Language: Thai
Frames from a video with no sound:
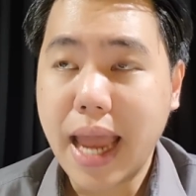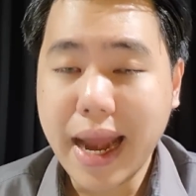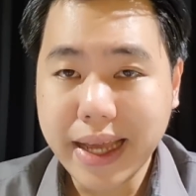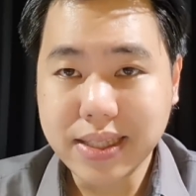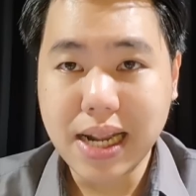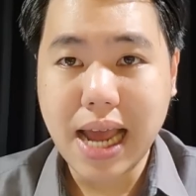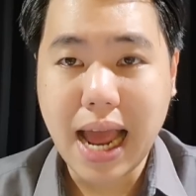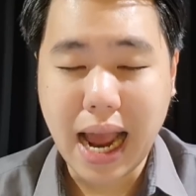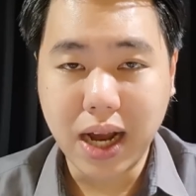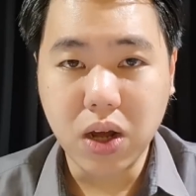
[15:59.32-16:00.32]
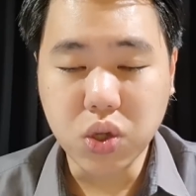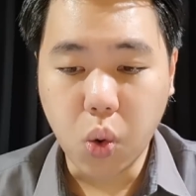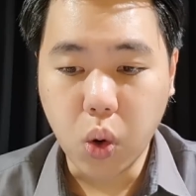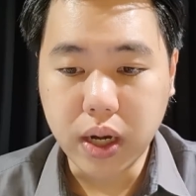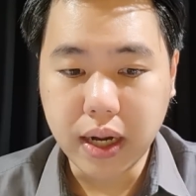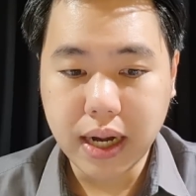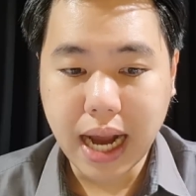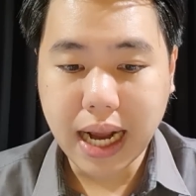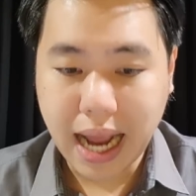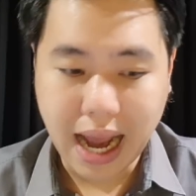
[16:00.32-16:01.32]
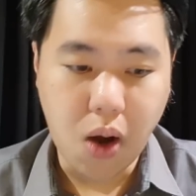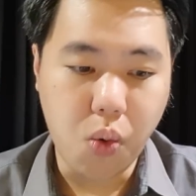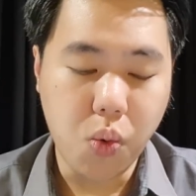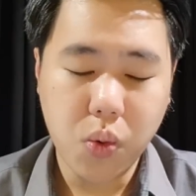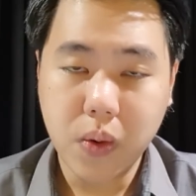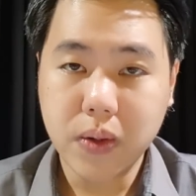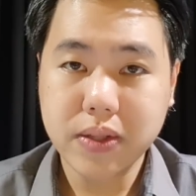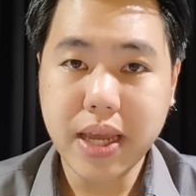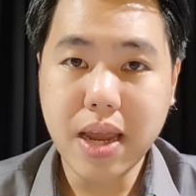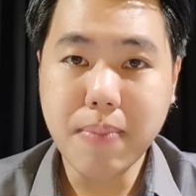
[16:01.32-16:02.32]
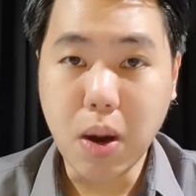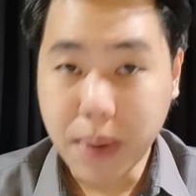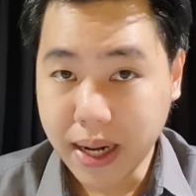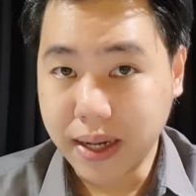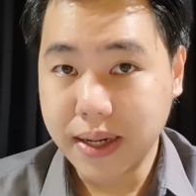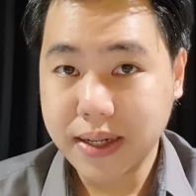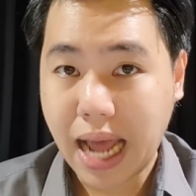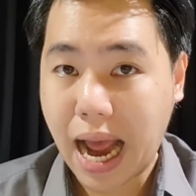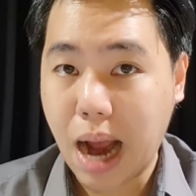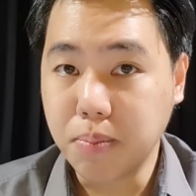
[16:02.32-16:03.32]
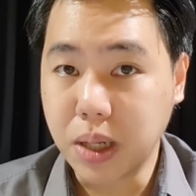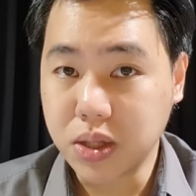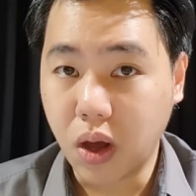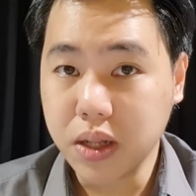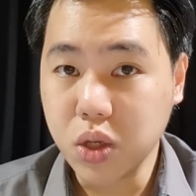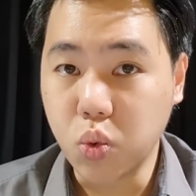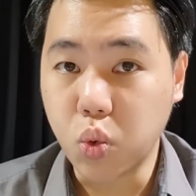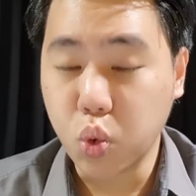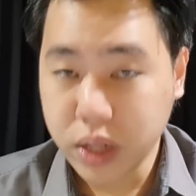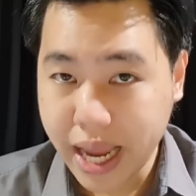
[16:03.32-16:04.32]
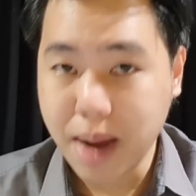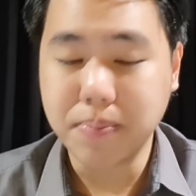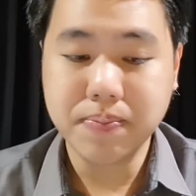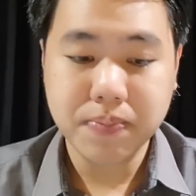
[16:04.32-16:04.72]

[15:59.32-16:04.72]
เอริก เทนฮากก็โดนนักข่าวที่เมลเบิร์นถามเหมือนตอนที่อยู่กรุงเทพ